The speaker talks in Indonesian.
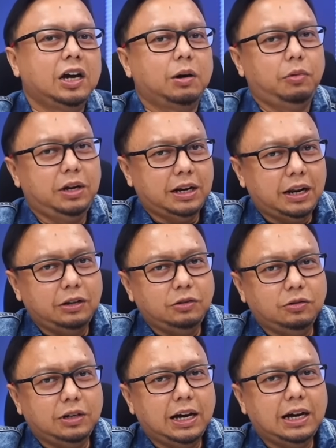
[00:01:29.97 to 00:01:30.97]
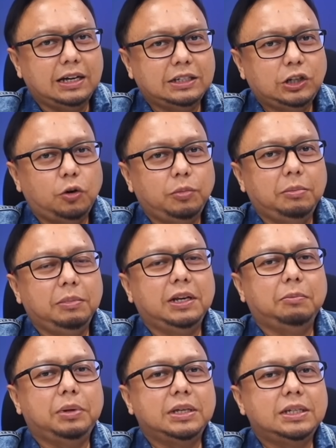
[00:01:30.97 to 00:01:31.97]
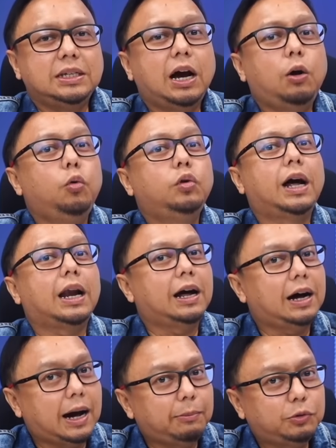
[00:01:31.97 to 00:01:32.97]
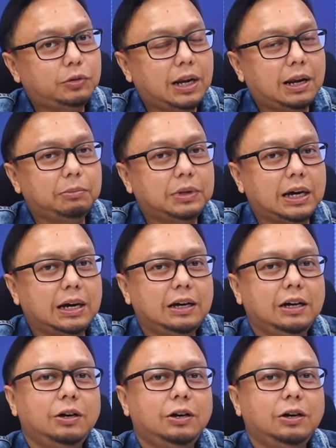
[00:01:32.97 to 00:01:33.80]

Kemudian ada juga Xiaomi Mini PC yang udah lengkap tuh dalamnya.